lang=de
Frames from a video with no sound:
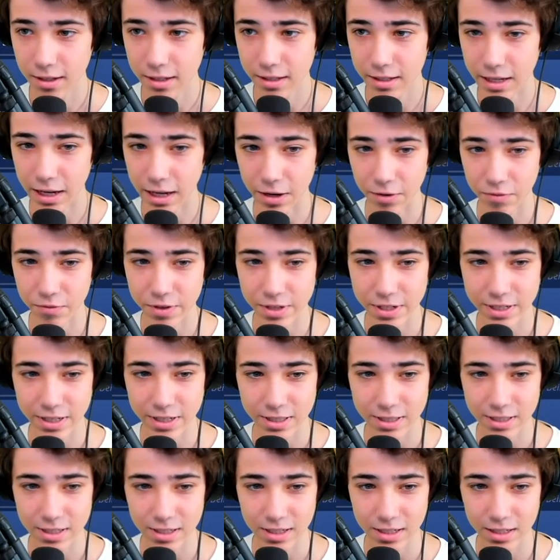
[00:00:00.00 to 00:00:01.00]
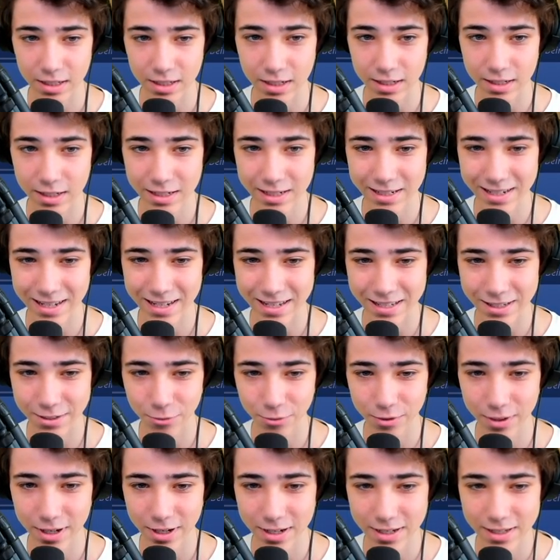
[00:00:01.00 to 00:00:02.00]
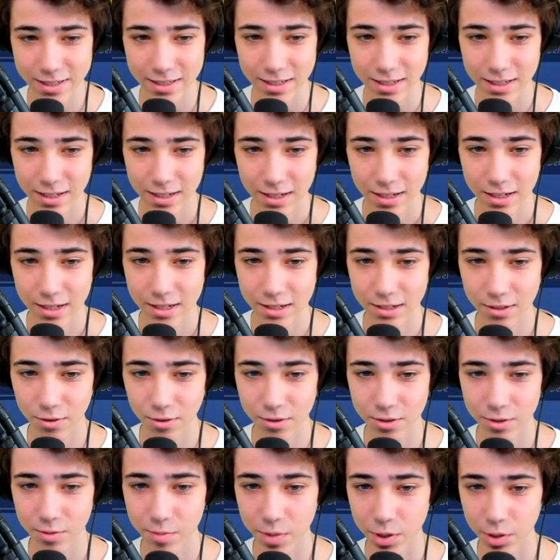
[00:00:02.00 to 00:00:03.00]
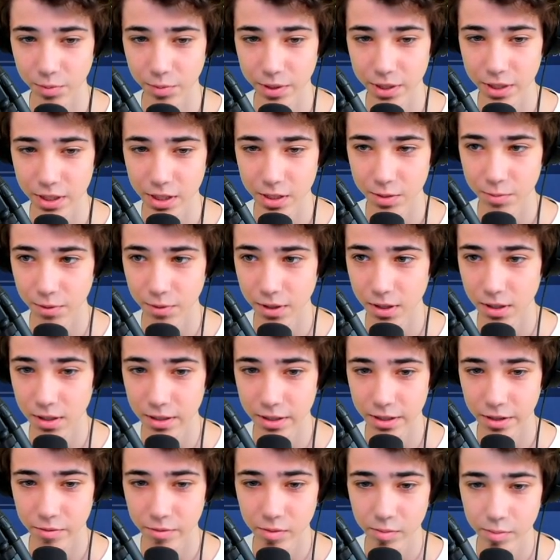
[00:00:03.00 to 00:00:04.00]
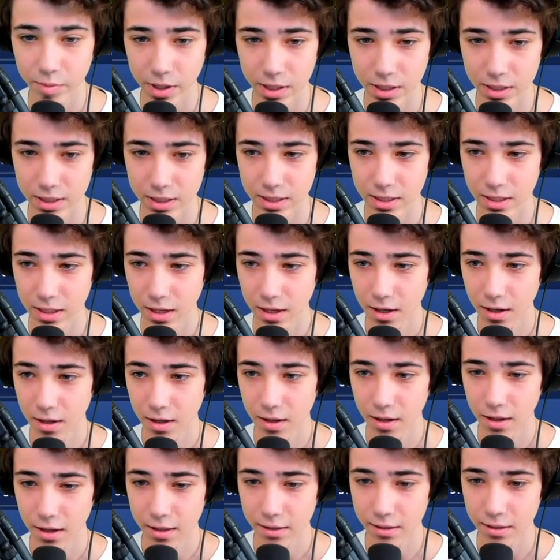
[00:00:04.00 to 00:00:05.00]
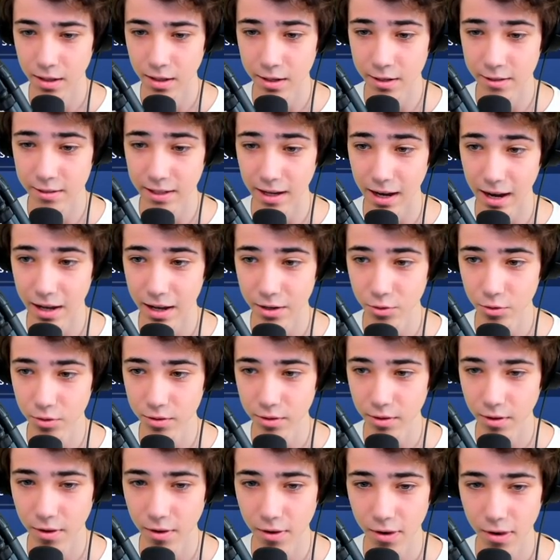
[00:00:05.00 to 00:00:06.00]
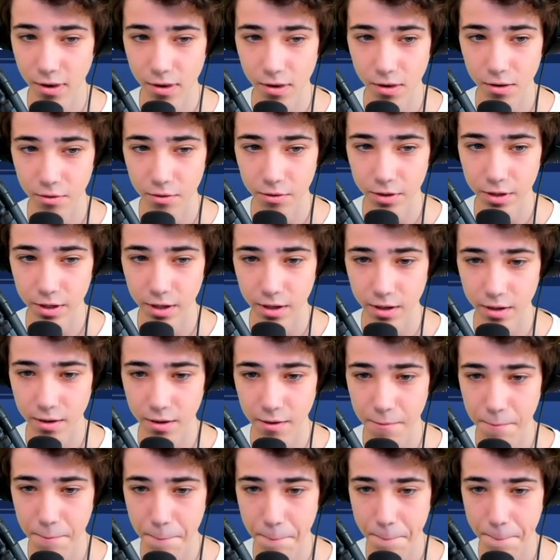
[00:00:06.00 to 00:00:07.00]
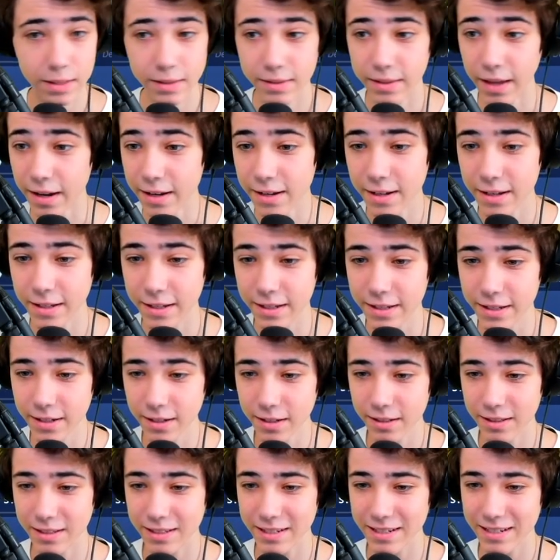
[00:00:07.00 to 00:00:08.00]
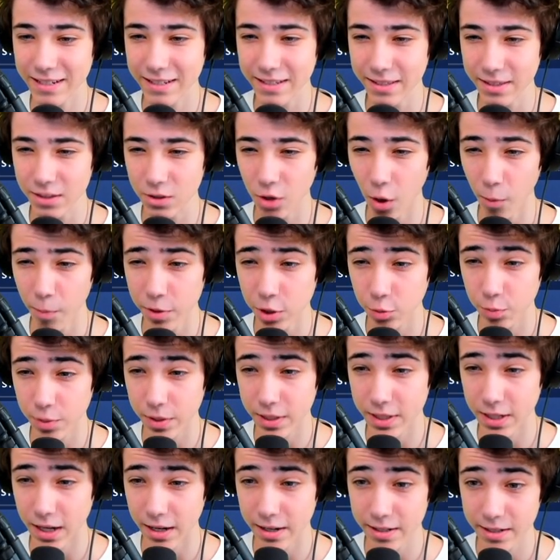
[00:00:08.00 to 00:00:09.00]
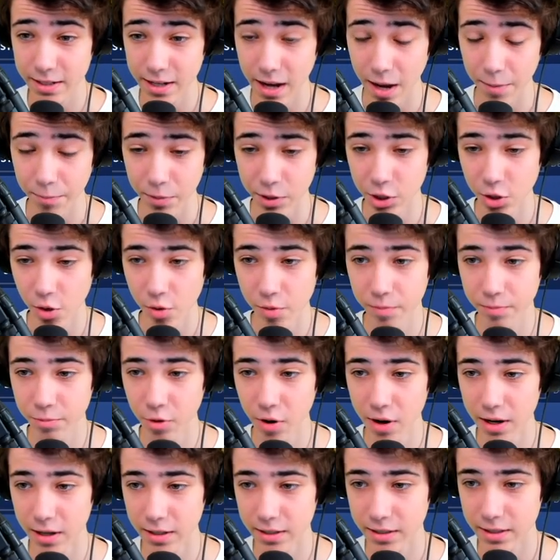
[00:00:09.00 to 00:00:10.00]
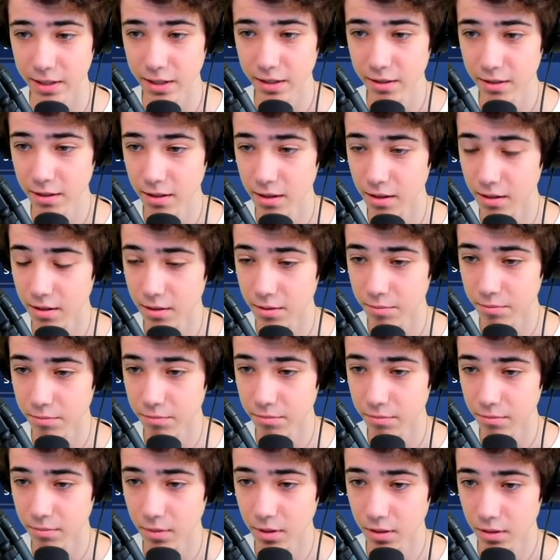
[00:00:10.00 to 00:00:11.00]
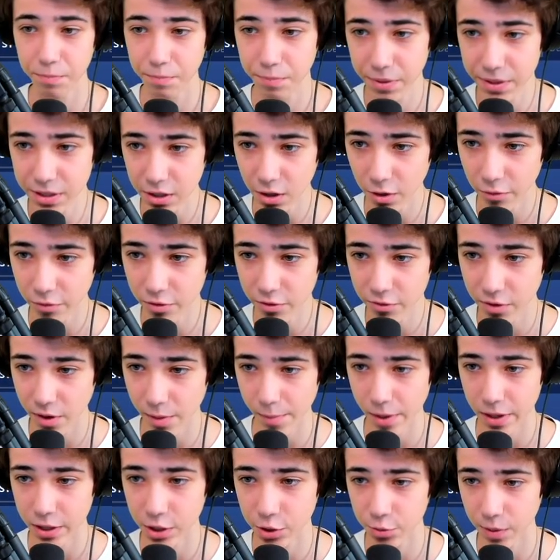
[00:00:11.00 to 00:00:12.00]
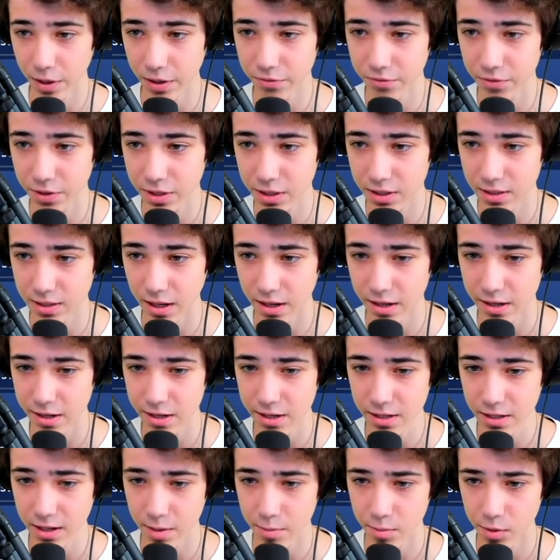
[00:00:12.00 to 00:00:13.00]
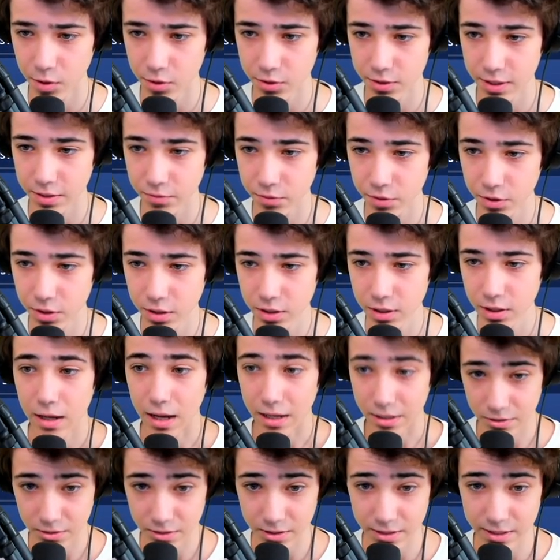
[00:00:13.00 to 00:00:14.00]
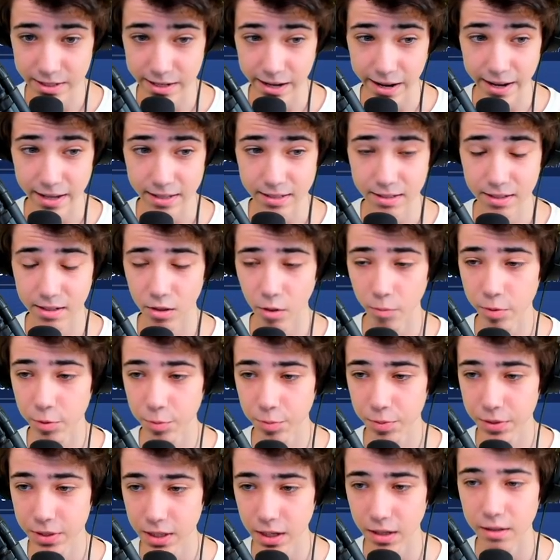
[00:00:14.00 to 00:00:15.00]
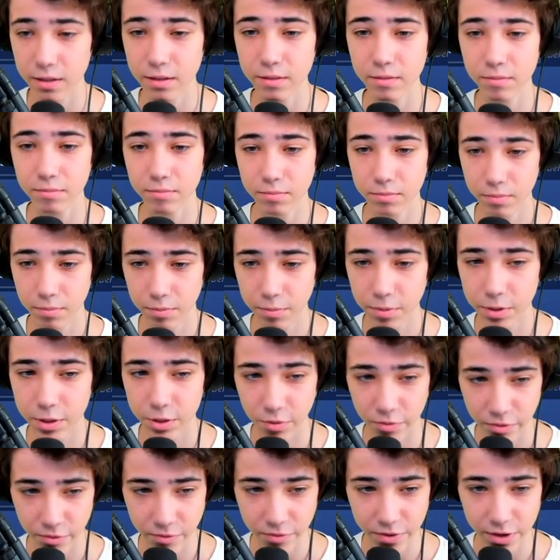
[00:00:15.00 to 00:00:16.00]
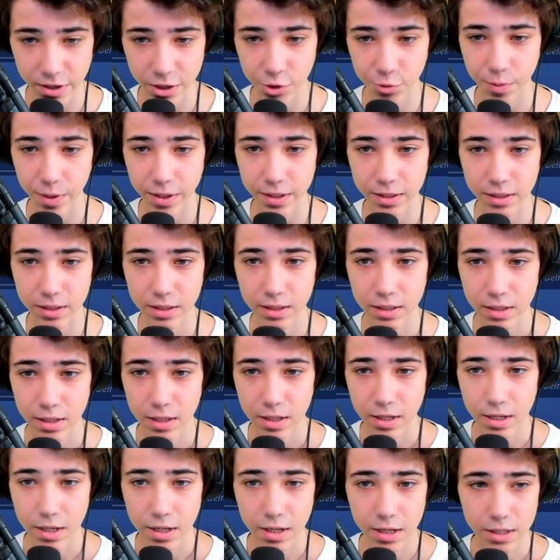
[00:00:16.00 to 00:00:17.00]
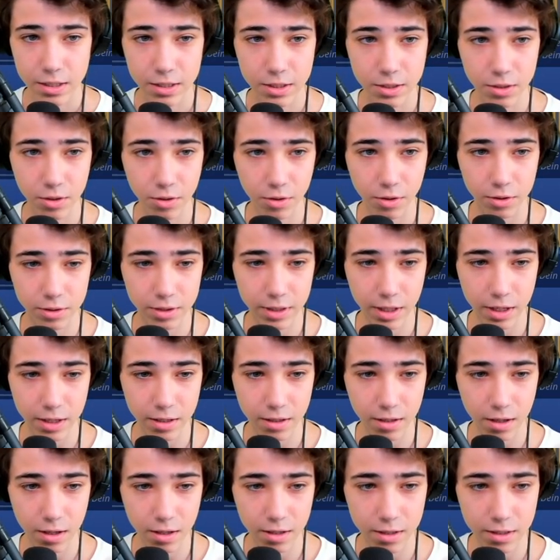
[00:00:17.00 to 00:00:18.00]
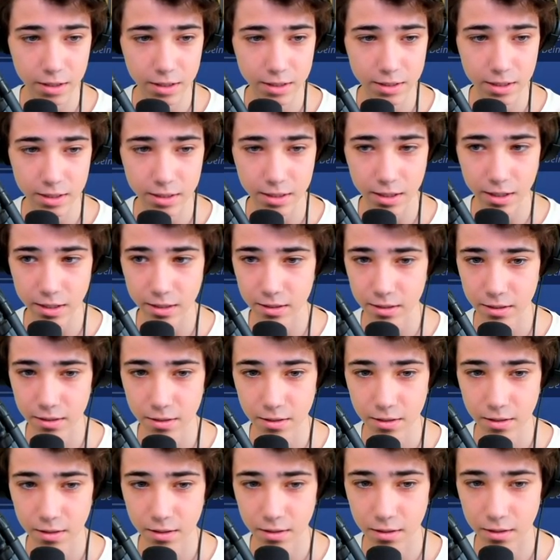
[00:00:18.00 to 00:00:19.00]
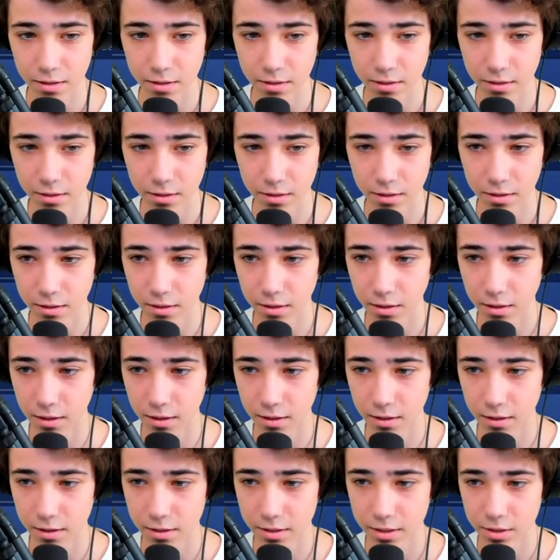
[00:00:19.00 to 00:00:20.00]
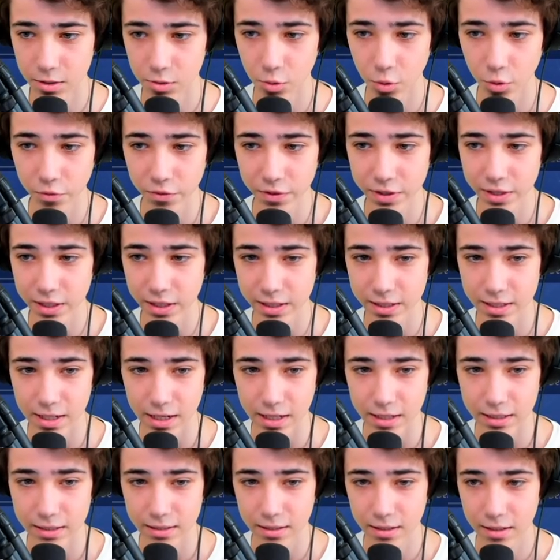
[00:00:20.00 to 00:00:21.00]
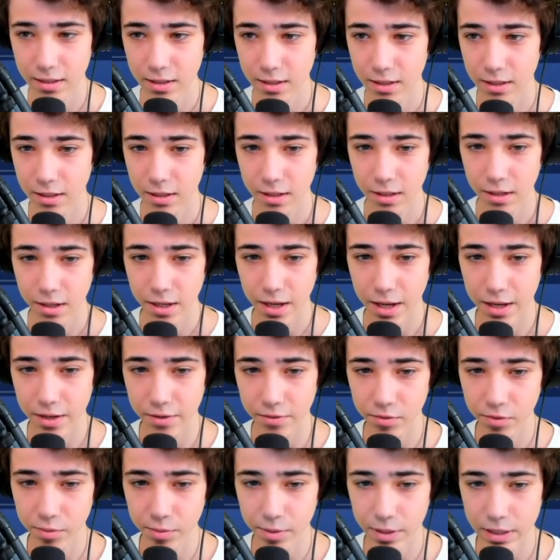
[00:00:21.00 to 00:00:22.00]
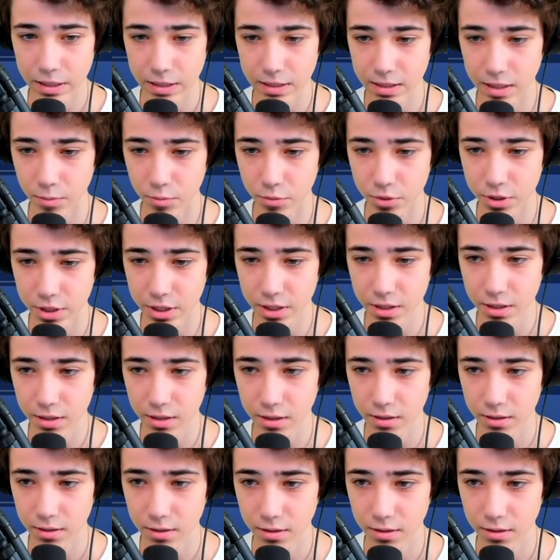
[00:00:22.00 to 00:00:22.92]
Ja, finde ich jetzt nicht äh, so nice. So, das überspringe ich erstmal. Hier V-Bucks. Dann eine Tarnung. Okay. Dann hier die Doppelspitzhacke, die hat man schon im Trailer gesehen. Ähm, bin ich auf jeden Fall mal gespannt, wie das dann in-game aussehen wird. Also das ist die erste Doppelspitzhacke. Bin ich auf jeden Fall gespannt. So, dann nächste Seite. Ja, das sind nur unwichtige Sachen. Hier V-Bucks, dann Musik.